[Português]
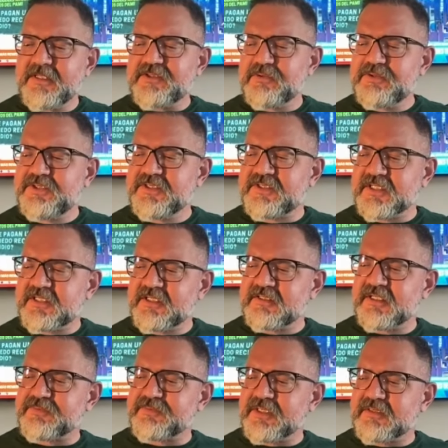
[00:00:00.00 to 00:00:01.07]
mas eu disse
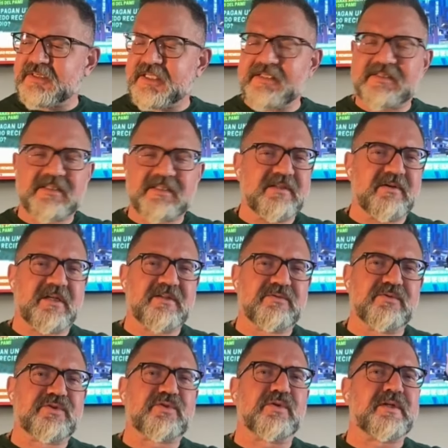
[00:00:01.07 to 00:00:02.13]
aqui tempos atrás, e
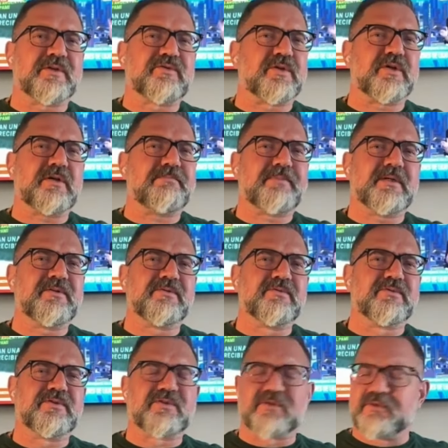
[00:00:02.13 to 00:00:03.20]
olha, não estou na tropa,
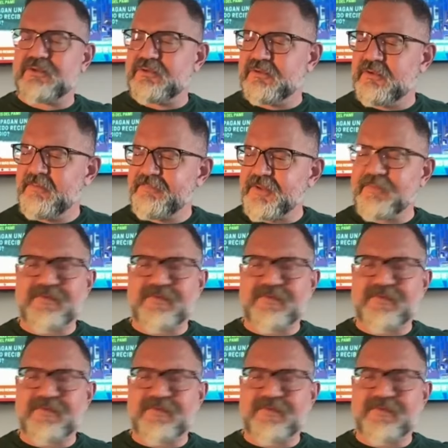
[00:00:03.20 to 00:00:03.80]
eu não estou,